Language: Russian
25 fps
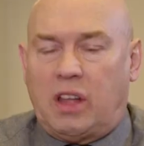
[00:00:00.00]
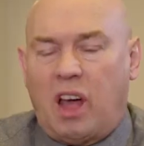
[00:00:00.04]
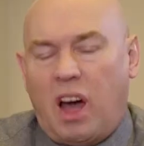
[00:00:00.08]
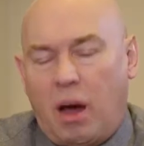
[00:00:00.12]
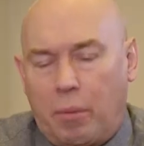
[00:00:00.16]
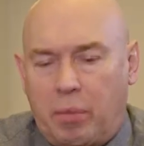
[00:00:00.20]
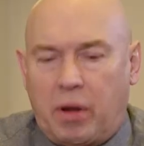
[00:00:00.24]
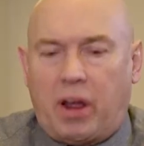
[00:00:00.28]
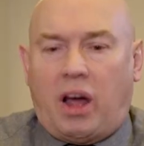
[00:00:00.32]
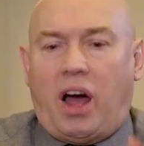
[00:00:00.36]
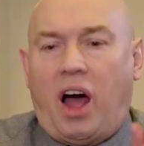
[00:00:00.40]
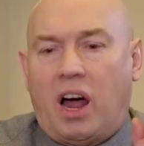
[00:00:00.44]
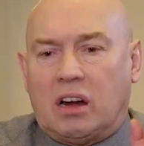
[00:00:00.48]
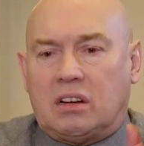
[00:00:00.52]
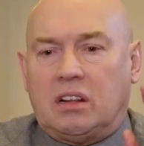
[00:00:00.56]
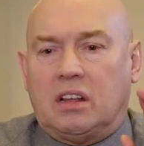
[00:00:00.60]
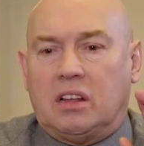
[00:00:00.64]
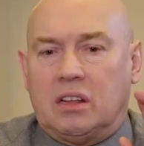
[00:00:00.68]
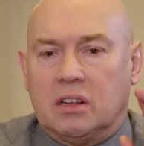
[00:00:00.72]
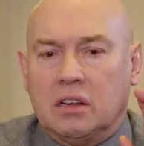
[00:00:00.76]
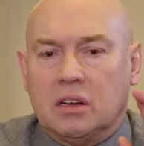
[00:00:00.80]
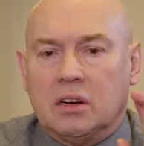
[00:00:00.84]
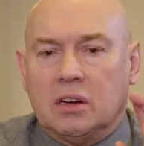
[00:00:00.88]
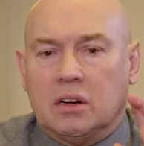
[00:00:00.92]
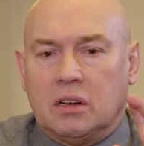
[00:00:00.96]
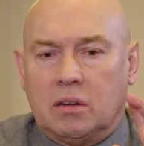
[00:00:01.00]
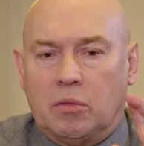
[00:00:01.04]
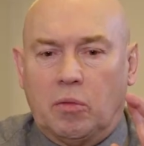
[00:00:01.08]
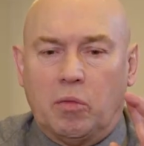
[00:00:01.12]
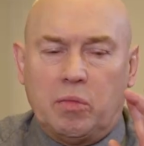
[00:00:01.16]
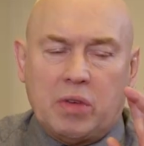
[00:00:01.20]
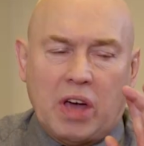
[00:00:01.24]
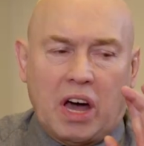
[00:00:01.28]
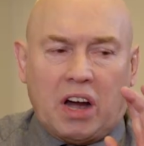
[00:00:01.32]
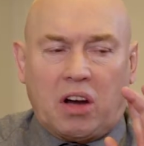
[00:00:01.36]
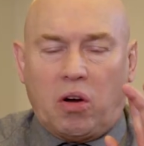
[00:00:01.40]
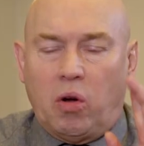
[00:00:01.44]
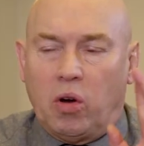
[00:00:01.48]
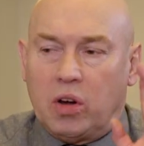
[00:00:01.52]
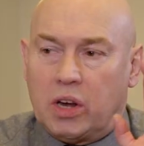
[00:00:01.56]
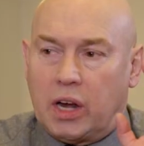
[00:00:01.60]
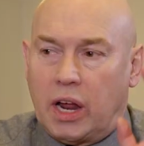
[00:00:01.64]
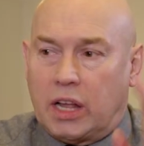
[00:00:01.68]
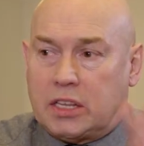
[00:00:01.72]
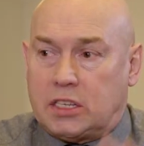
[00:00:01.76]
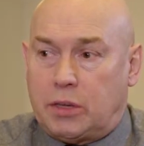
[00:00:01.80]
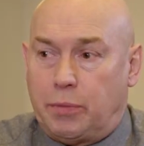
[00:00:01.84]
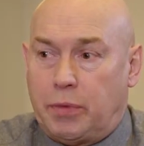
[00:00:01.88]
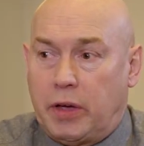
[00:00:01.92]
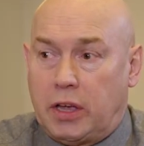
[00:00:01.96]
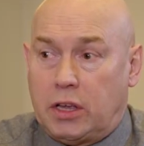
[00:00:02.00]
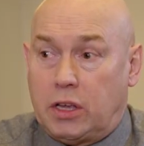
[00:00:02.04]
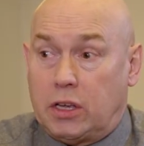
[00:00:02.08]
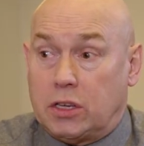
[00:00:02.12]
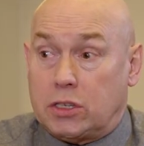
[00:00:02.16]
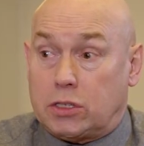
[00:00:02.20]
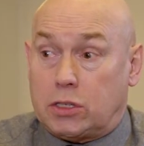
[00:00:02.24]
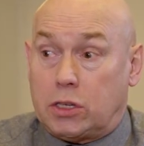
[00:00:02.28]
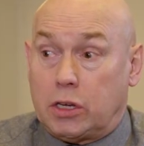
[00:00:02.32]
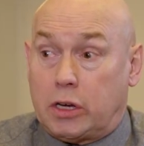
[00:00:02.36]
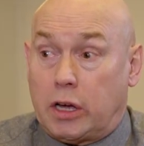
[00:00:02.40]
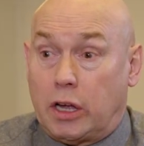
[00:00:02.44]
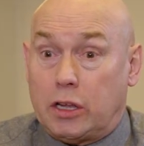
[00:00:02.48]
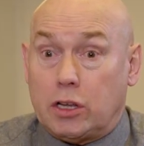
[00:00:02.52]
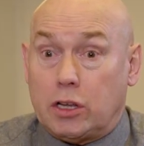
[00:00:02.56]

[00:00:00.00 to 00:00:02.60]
говорит, приходи, у меня роль для тебя есть. И,